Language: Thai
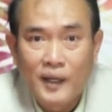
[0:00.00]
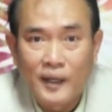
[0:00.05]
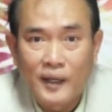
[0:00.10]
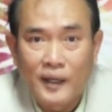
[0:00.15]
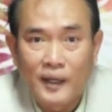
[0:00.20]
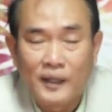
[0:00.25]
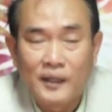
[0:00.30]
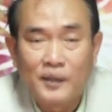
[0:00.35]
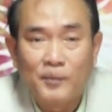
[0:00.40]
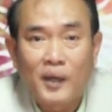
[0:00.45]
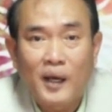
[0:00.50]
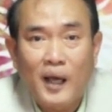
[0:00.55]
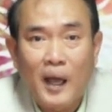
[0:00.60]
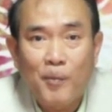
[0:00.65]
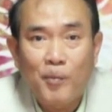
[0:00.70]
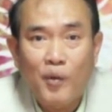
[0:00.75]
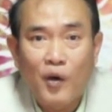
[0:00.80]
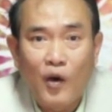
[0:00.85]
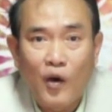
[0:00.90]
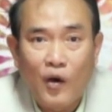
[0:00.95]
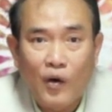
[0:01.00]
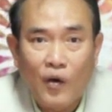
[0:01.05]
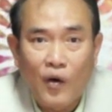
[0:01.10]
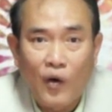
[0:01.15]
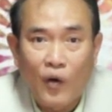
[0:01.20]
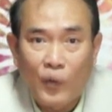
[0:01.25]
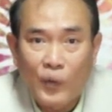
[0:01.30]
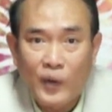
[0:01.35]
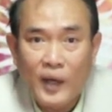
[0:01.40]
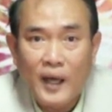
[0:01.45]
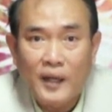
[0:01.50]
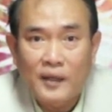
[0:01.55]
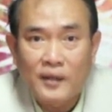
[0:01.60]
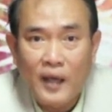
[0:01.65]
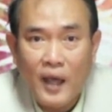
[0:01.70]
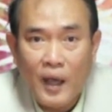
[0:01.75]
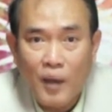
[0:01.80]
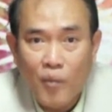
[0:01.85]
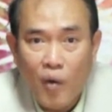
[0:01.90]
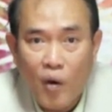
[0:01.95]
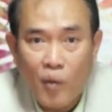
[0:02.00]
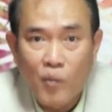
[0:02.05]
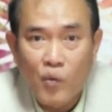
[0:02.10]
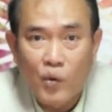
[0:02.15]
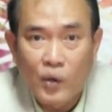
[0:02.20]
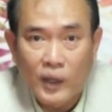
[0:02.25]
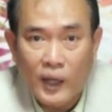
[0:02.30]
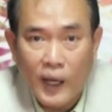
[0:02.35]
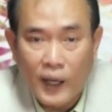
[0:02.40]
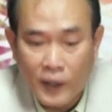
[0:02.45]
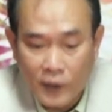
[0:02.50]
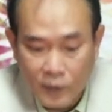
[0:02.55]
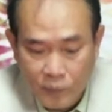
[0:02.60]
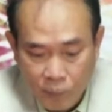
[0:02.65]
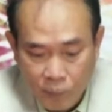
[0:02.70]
อย่าลืมนะครับก็ขออนุญาตแชร์บอกบุญกัน